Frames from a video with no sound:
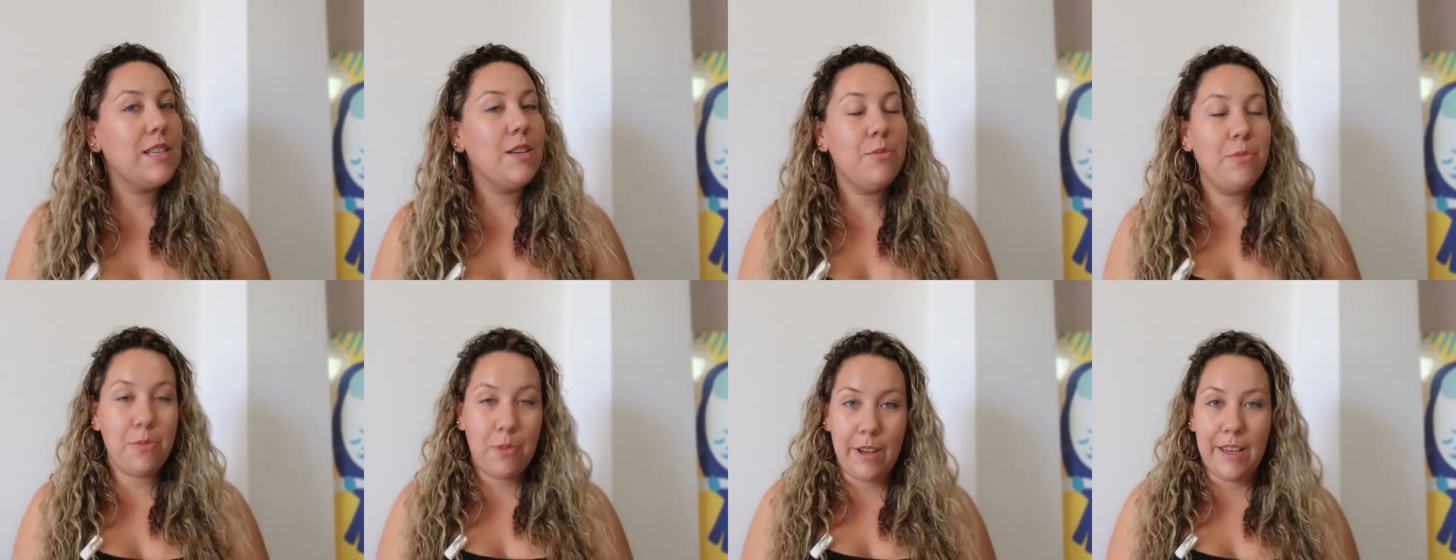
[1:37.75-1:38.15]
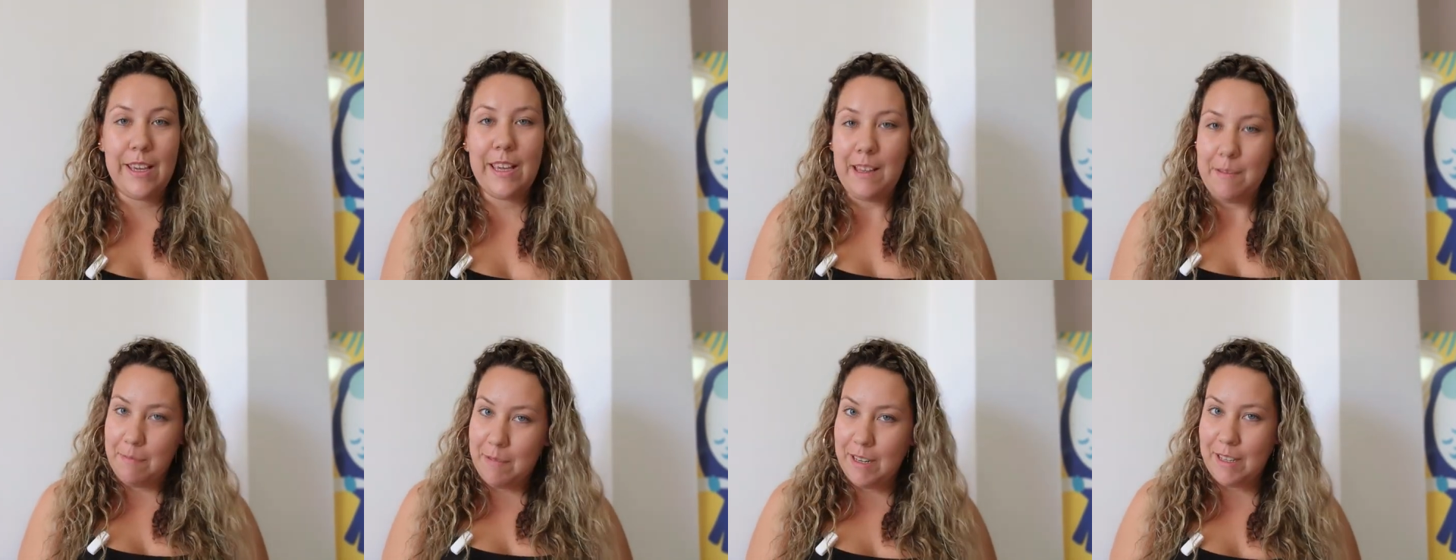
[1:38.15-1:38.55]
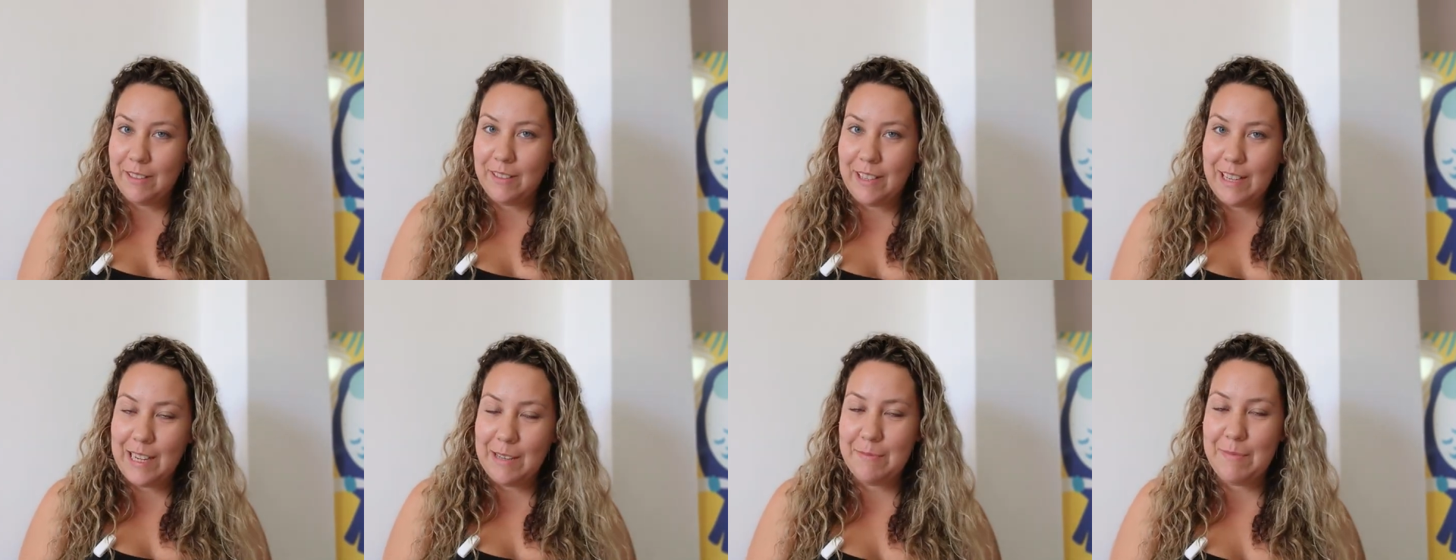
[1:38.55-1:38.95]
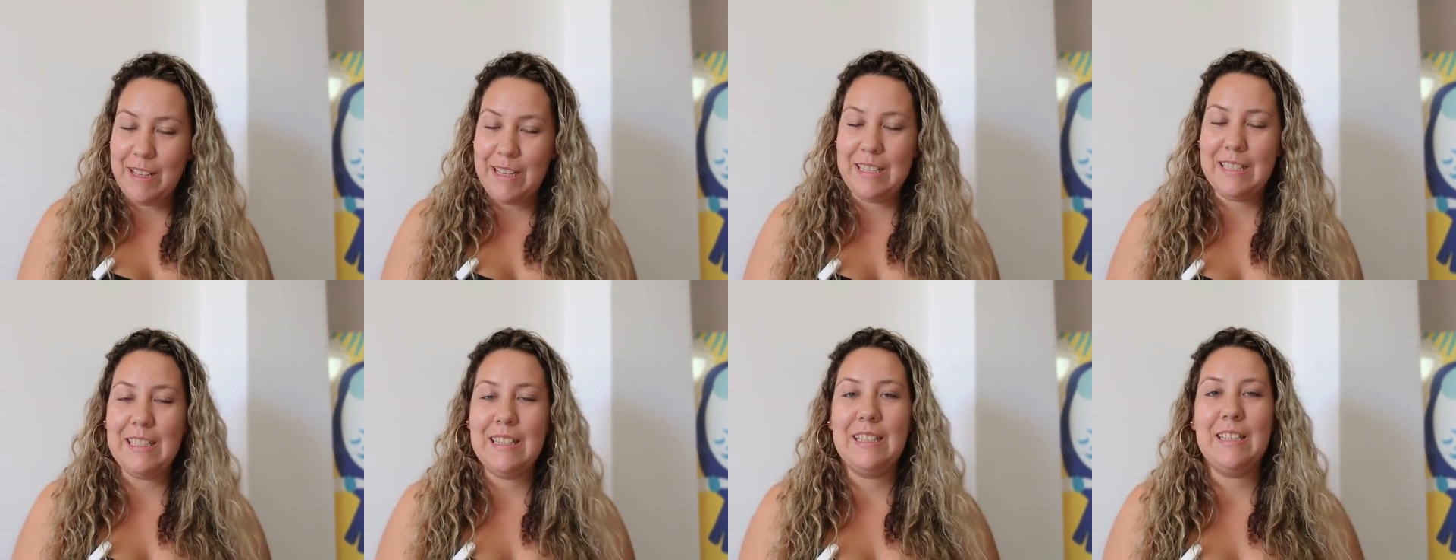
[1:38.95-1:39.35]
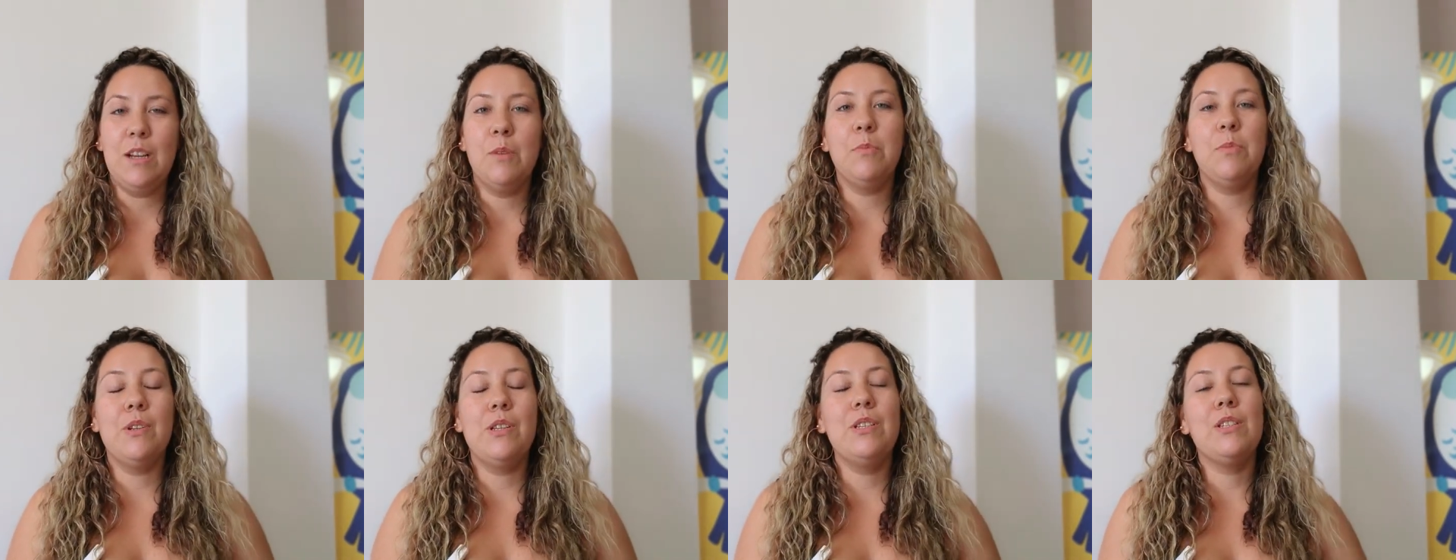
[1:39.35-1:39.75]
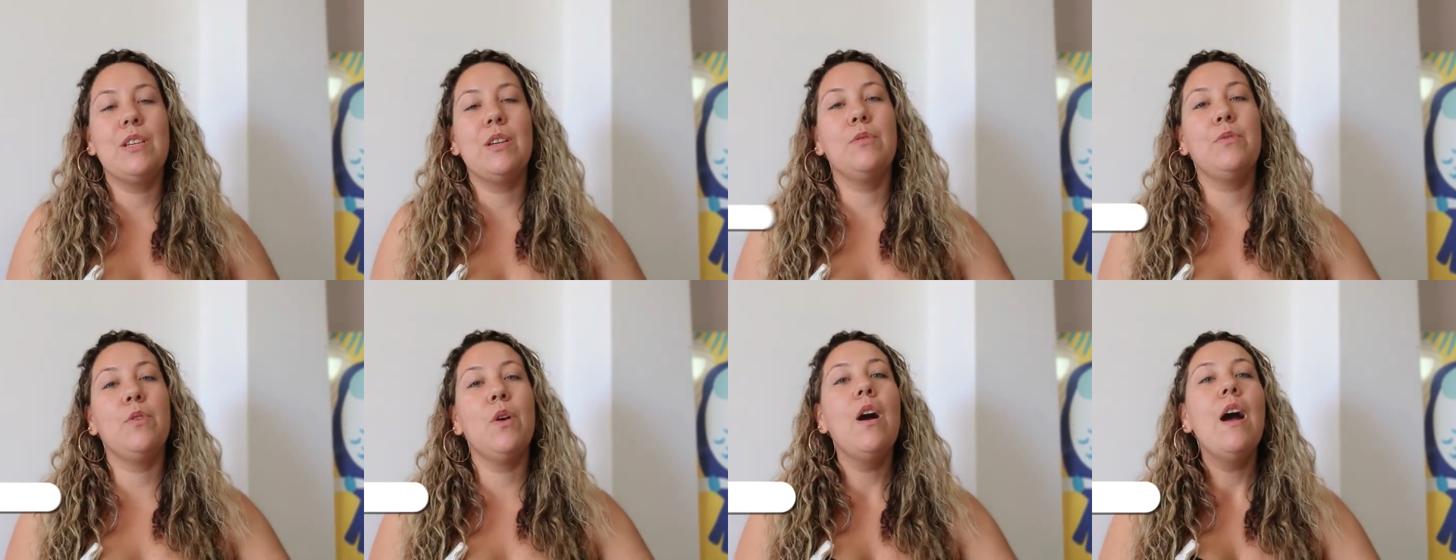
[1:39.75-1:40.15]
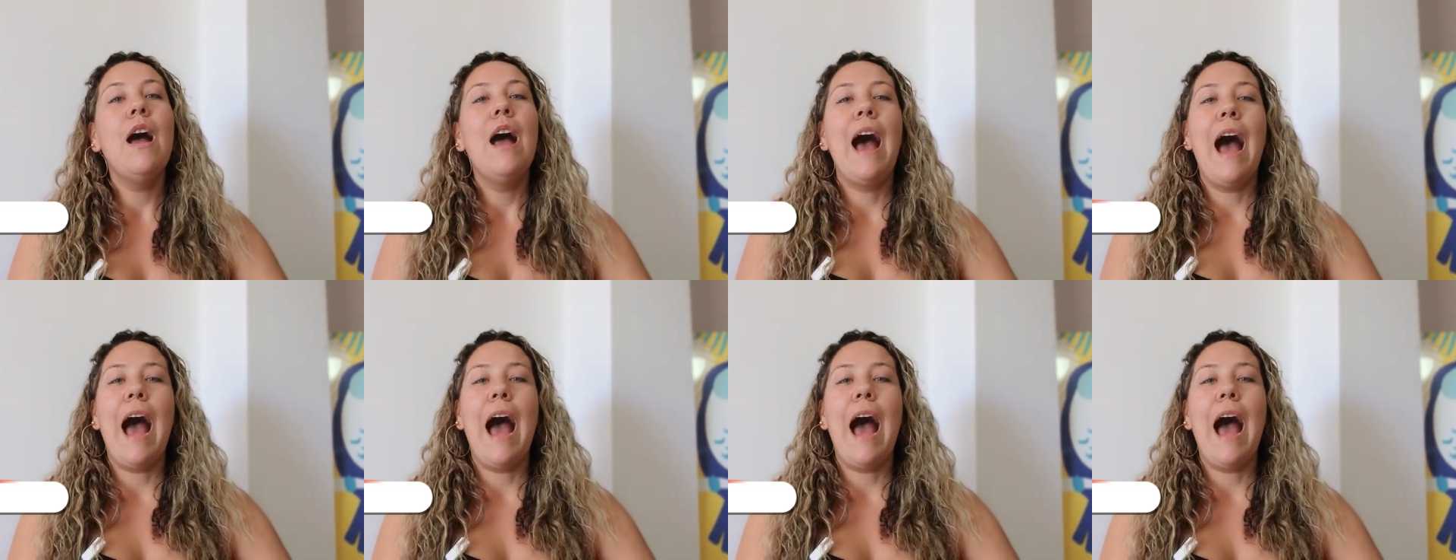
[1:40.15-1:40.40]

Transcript: que foi quebrando a cabeça, então por isso que eu vou